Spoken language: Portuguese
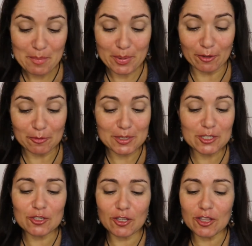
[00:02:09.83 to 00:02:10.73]
Pronto, mas
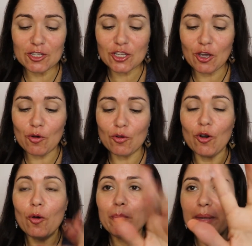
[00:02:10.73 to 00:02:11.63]
isto que diz que é o
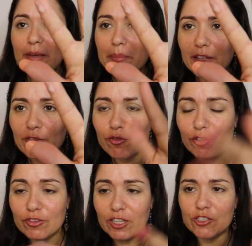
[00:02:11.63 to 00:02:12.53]
No Pigment
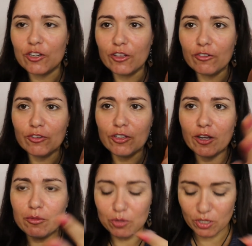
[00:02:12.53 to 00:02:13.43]
Foundation, então eu
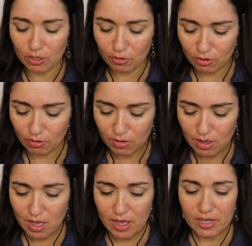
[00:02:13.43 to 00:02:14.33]
tirei um bocadinho com
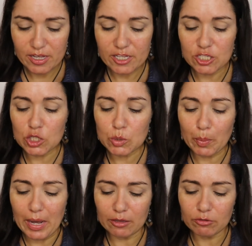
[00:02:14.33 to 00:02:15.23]
a
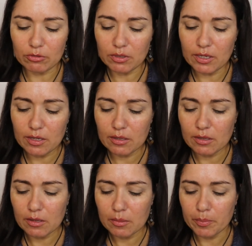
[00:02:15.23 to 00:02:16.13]
espátula,
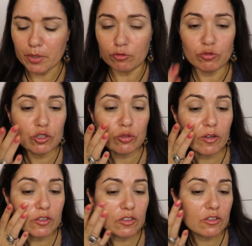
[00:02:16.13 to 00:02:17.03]
pronto, isto
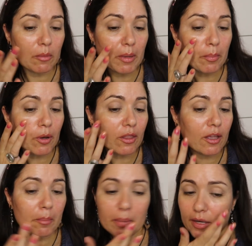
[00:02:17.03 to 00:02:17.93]
vocês também
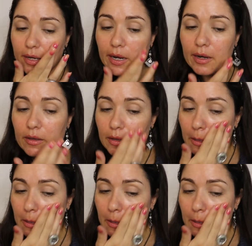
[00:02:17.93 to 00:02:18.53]
podem aplicar